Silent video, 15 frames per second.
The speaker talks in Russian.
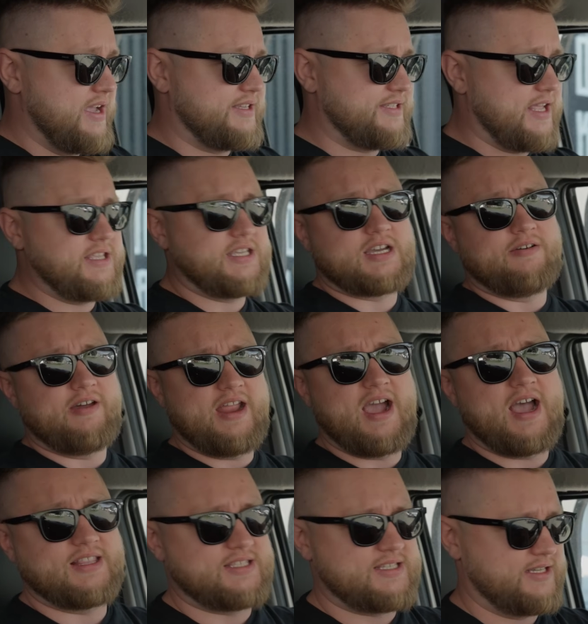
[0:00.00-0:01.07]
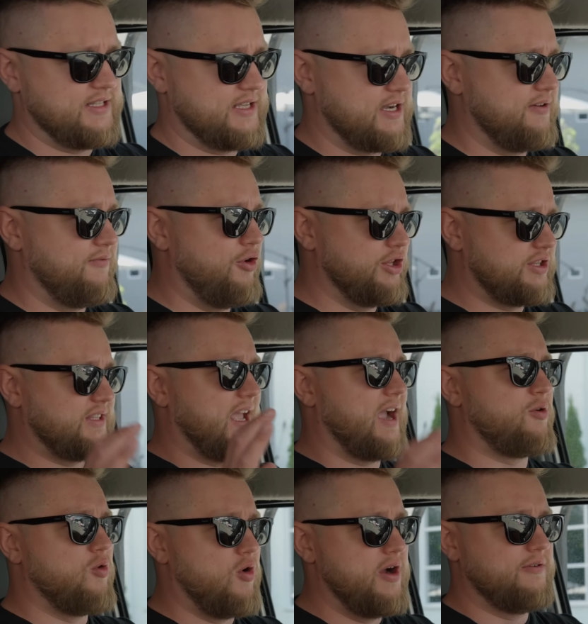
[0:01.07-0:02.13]
Кстати говоря о ценах. Вот
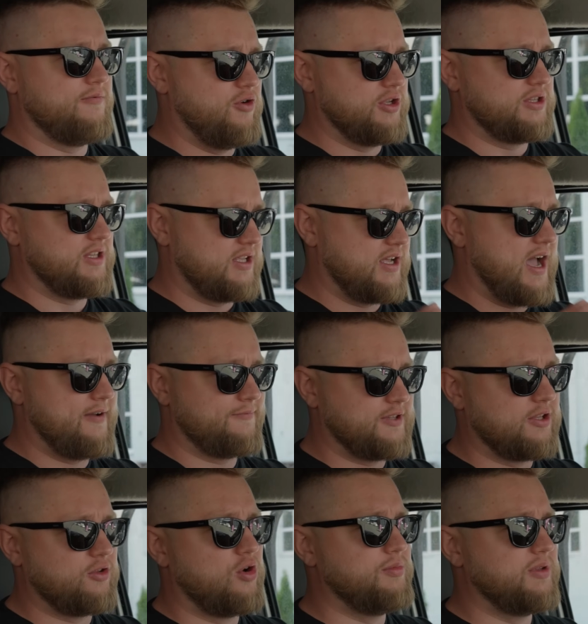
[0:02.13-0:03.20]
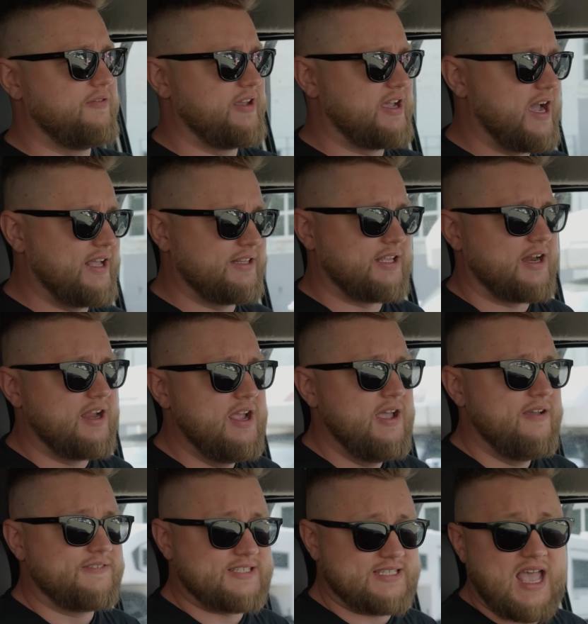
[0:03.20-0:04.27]
такой вот автодом-навигатор
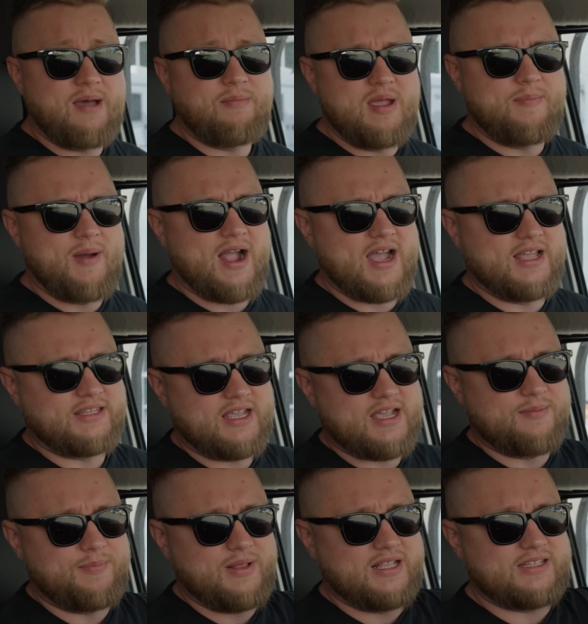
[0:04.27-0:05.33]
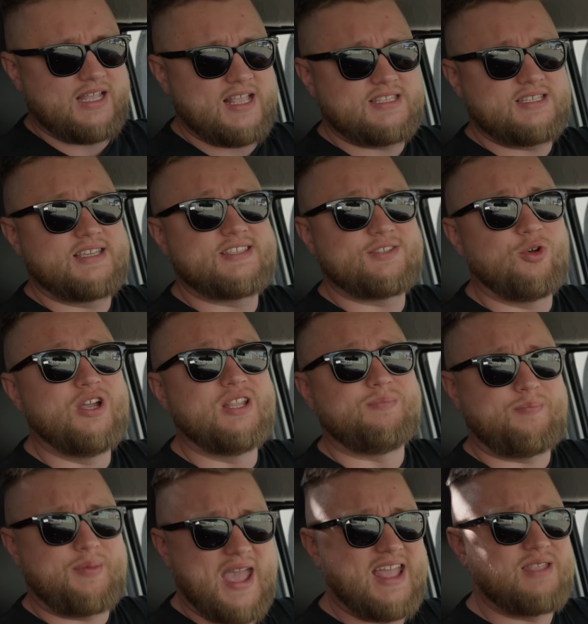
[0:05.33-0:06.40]
в самой богатой комплектации стоит
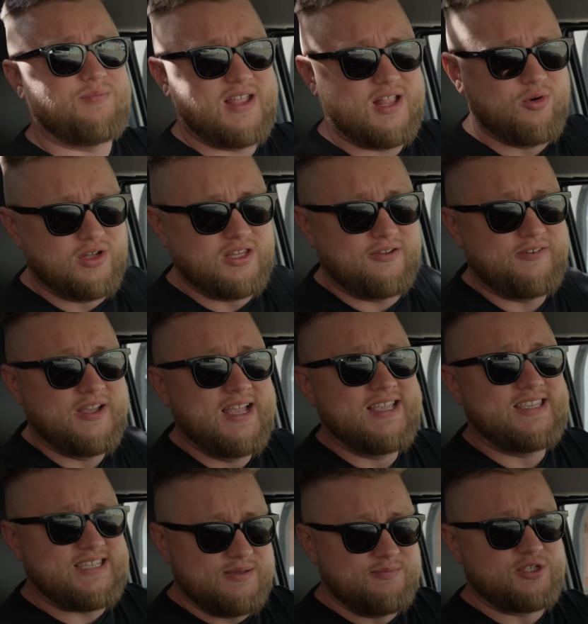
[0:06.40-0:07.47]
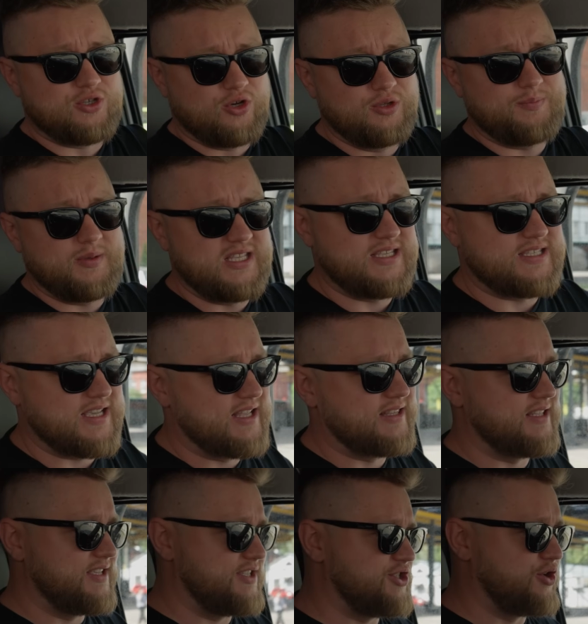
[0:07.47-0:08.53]
5 миллионов
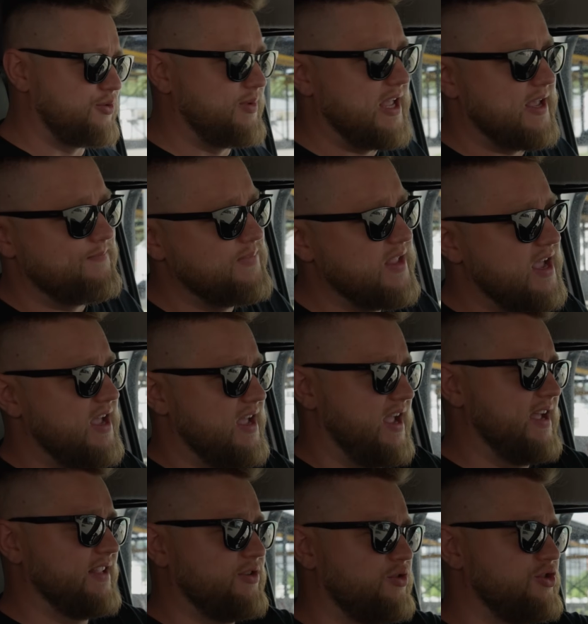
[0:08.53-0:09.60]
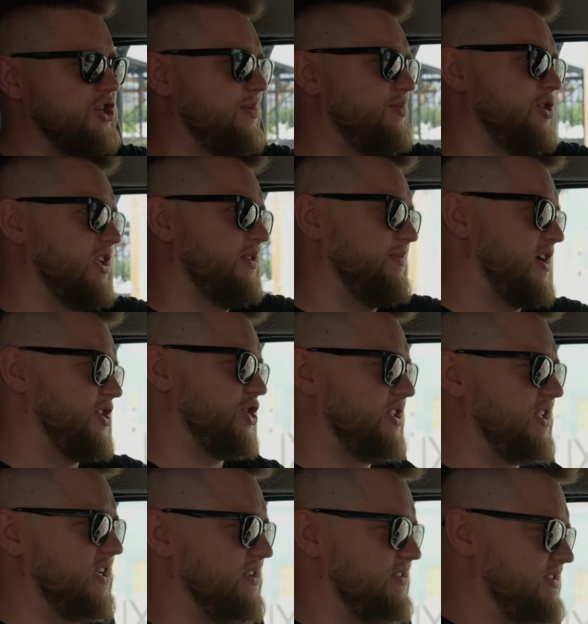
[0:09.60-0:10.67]
750 тысяч рублей это уже будет
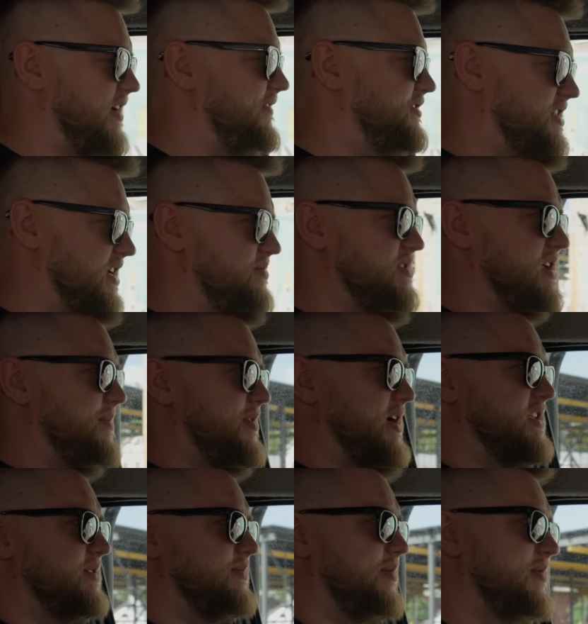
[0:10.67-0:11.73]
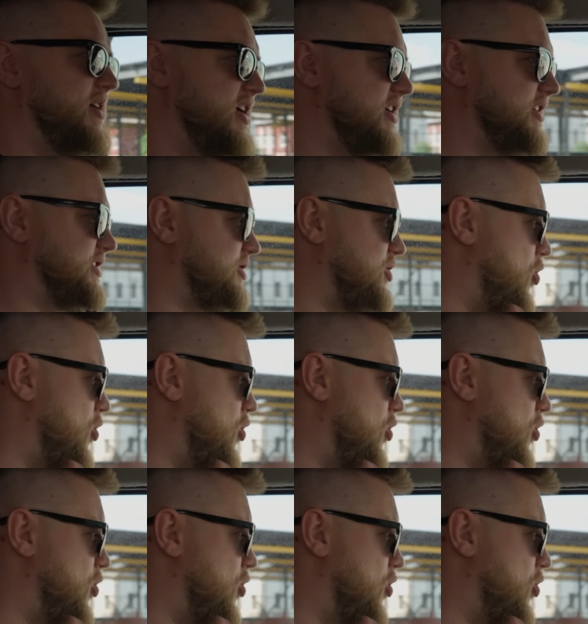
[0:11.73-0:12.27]
машина со всем необходимым. С